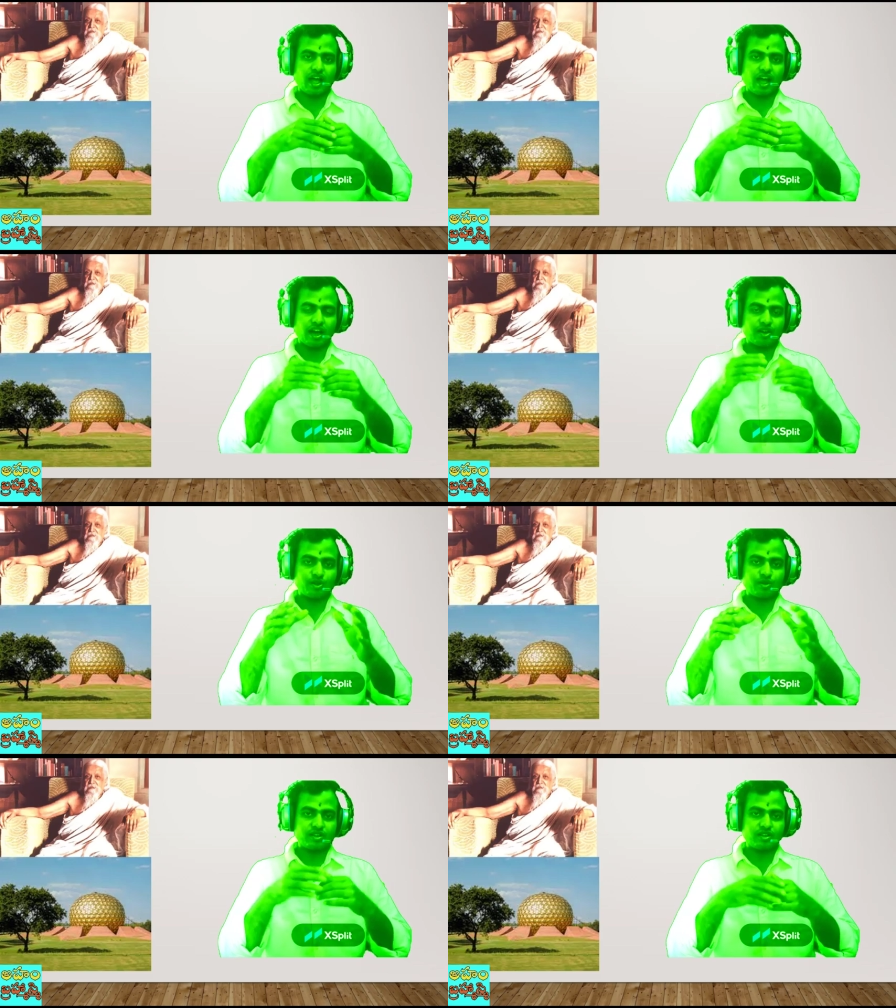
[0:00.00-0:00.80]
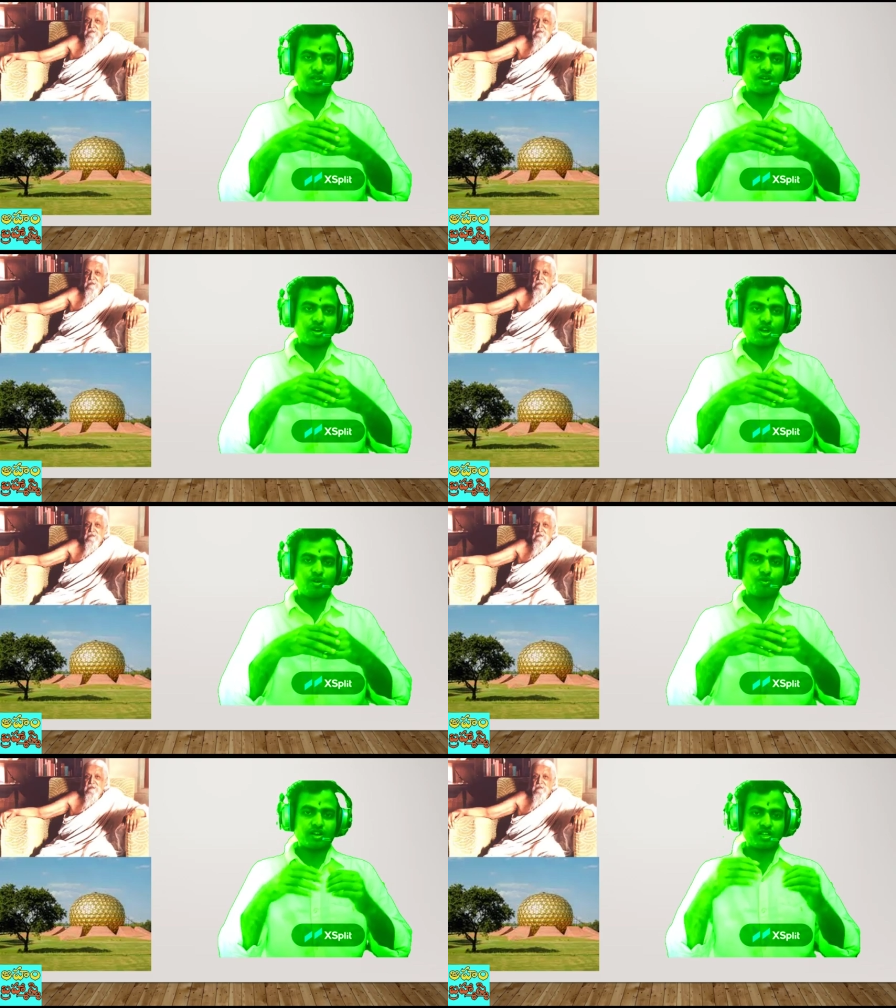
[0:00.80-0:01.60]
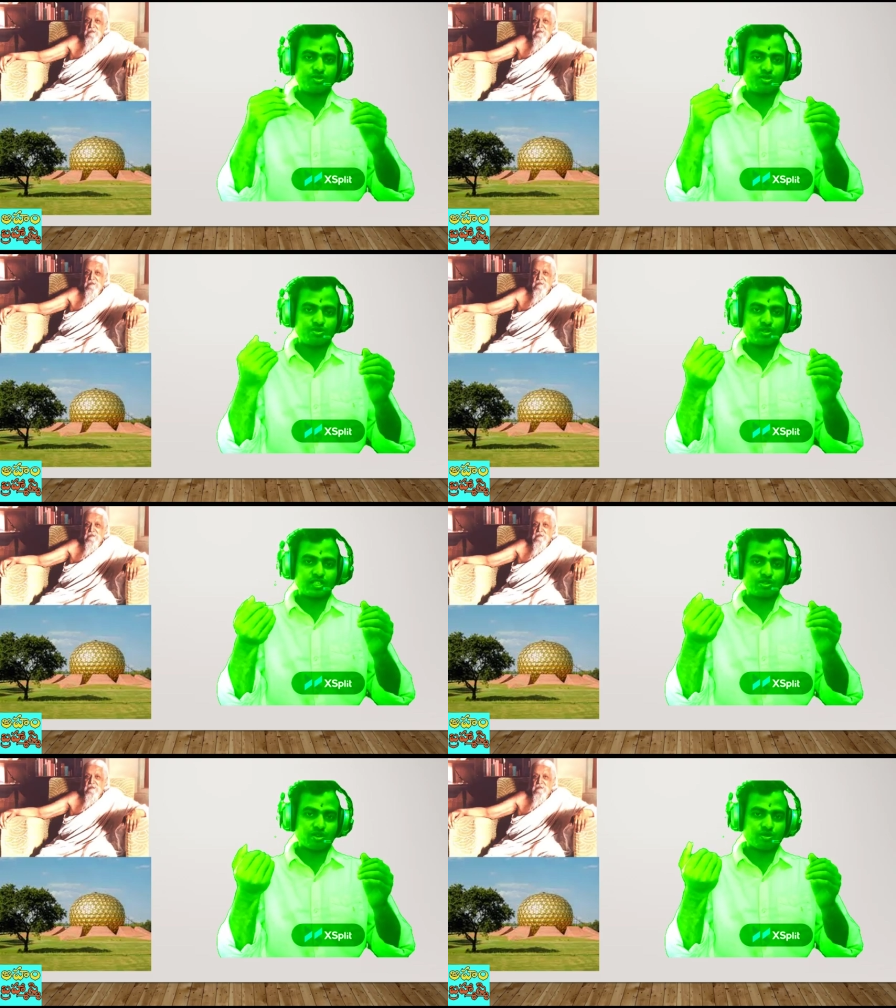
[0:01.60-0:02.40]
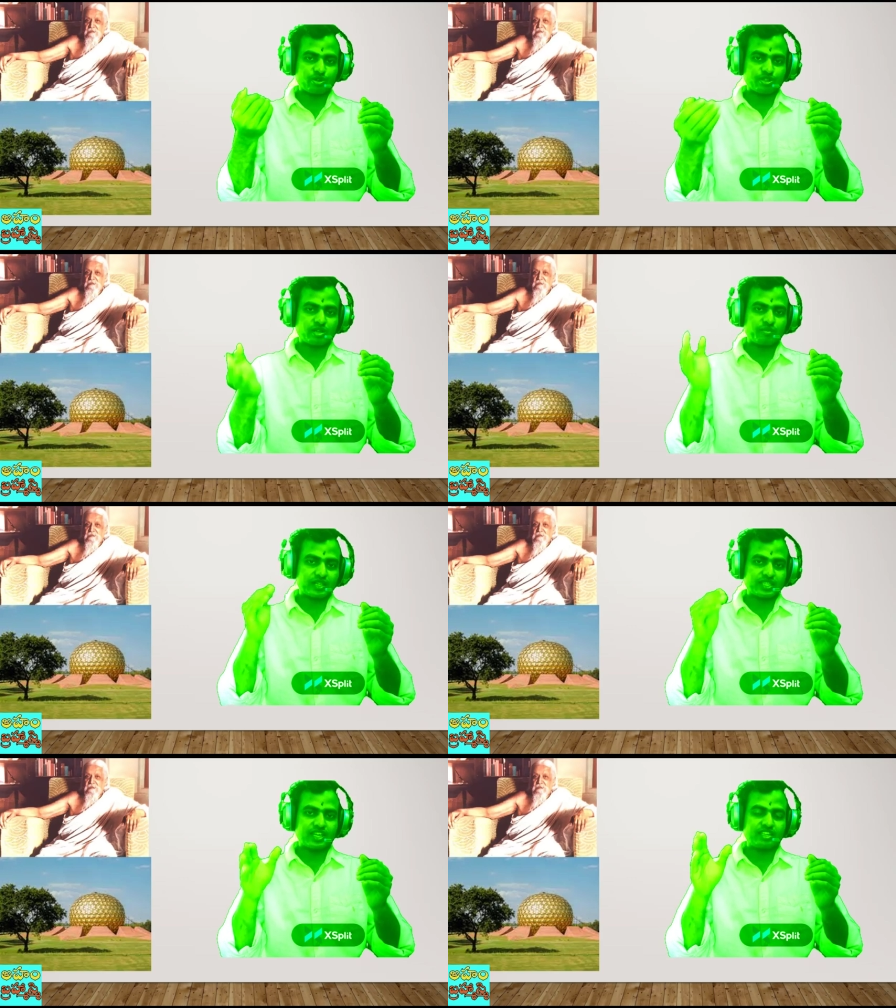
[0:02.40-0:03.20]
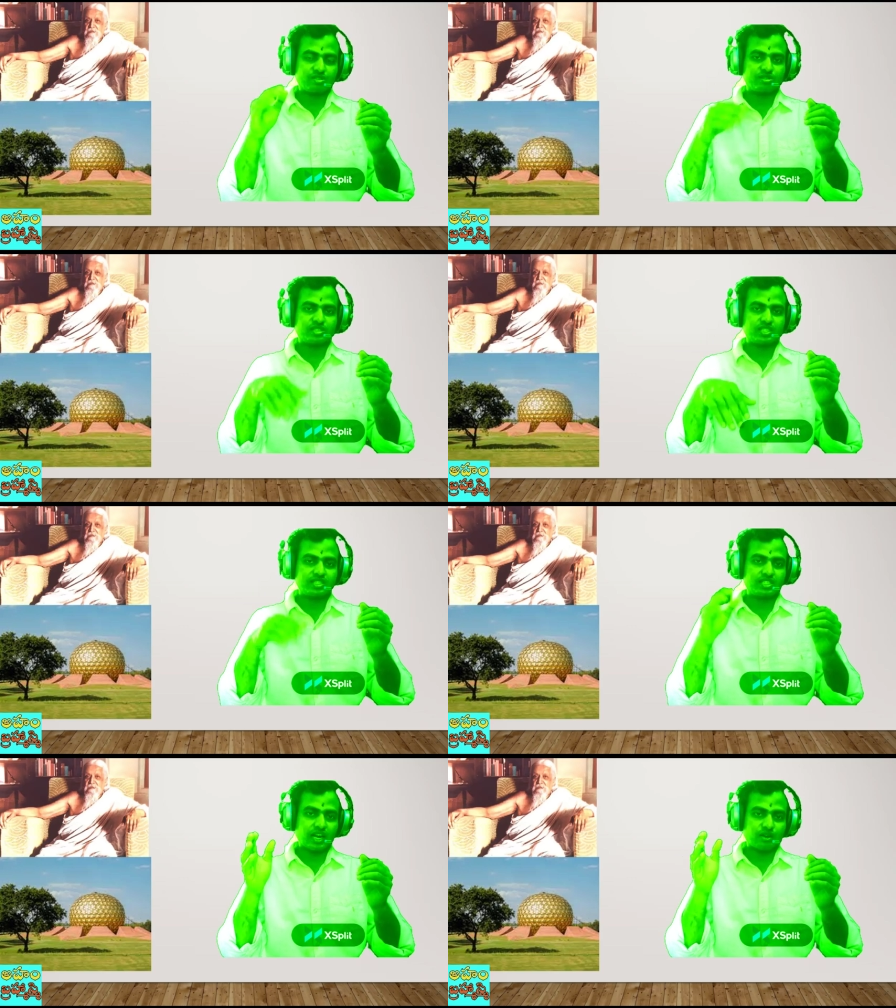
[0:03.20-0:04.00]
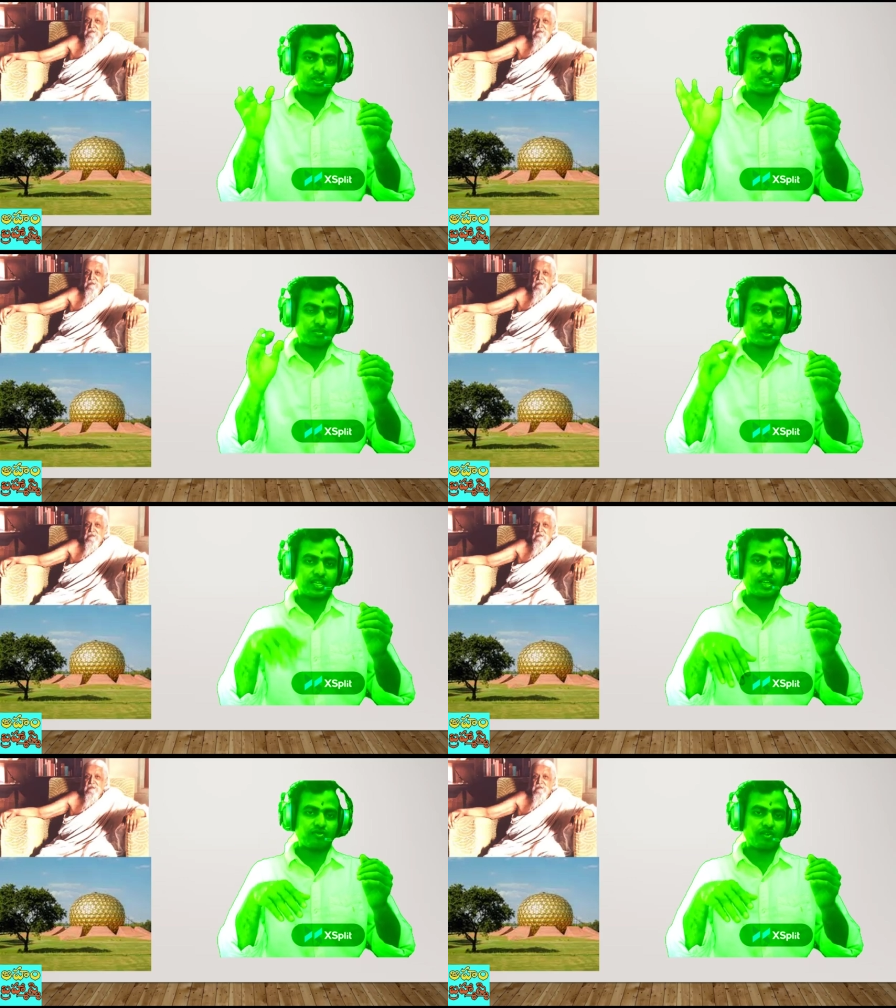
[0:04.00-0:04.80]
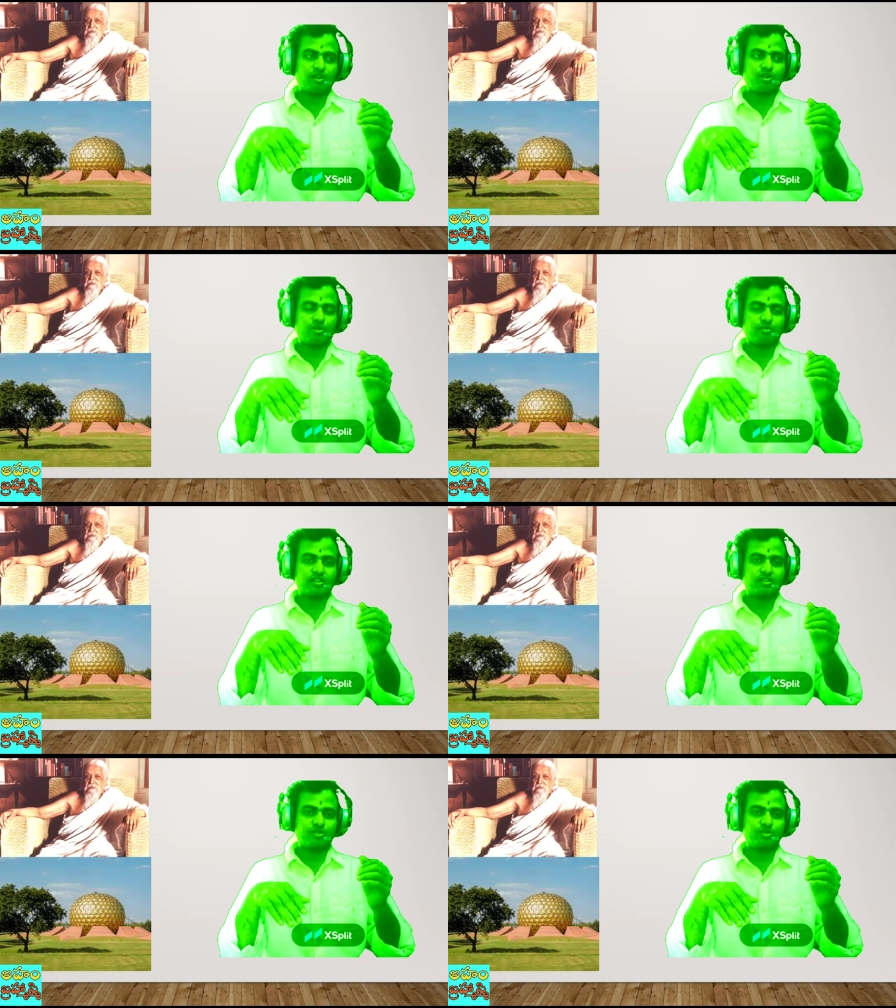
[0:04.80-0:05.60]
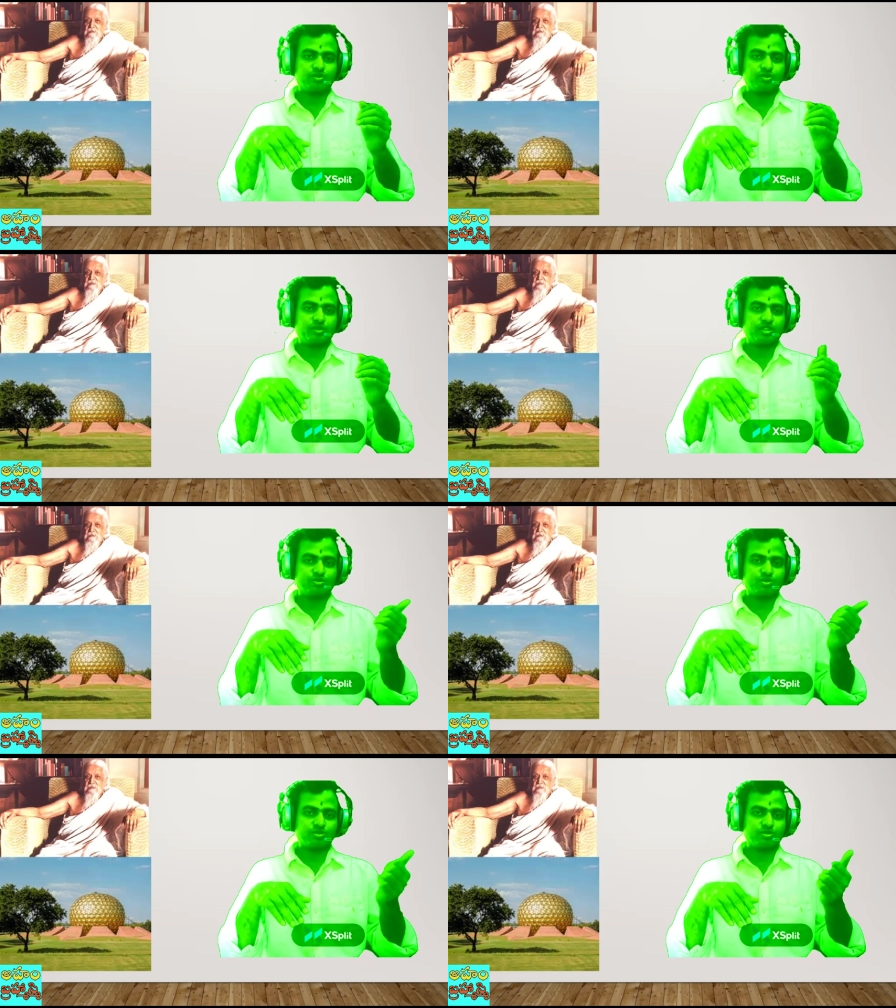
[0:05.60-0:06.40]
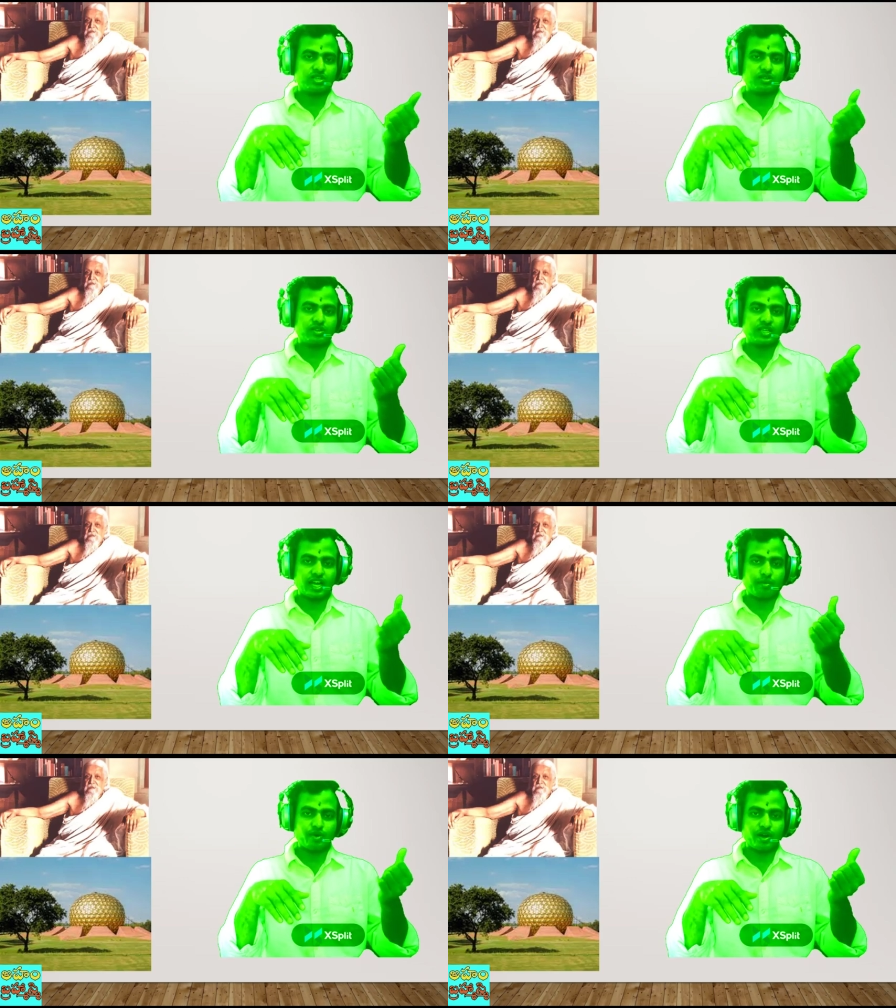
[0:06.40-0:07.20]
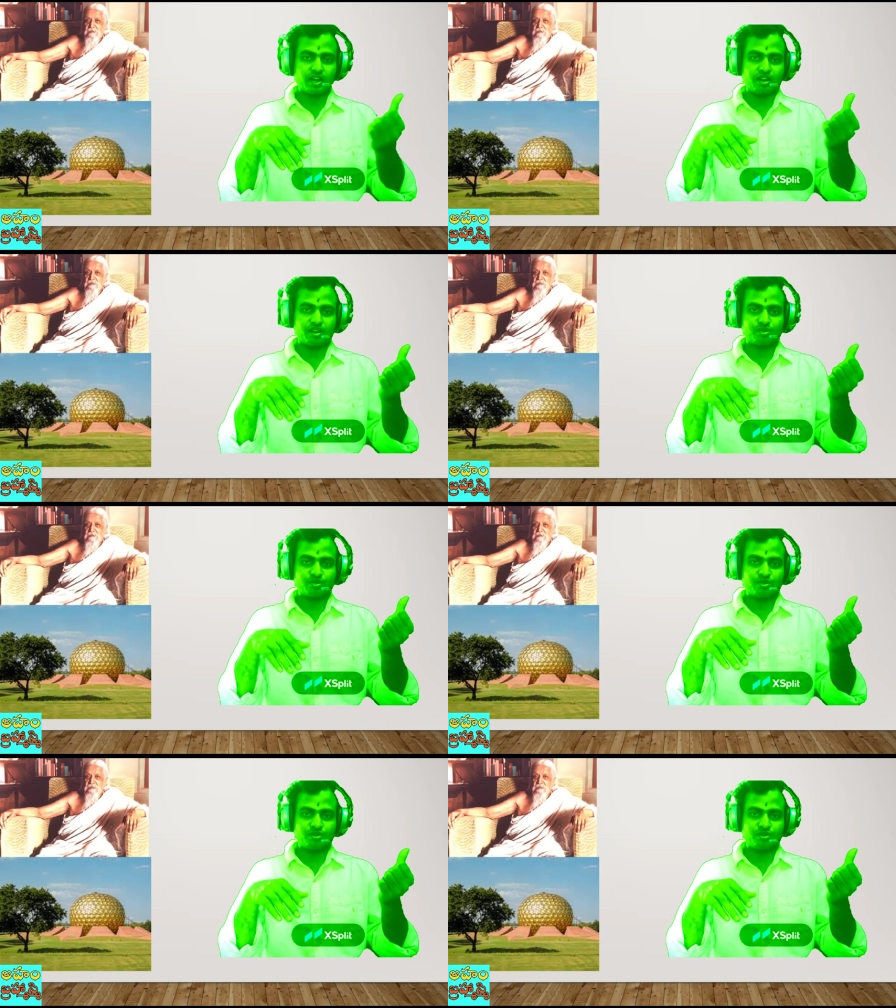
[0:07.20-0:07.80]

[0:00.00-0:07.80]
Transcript: ఆ అరోవిల్లో ఒక న్యూ ఏజ్ ఒక కొత్త మతాన్ని సృష్టించి ఆ కొత్త మతాన్ని ఫాలో అవ్వండి అంటూ మీరు చూస్తున్నటువంటి ఆ బంగారు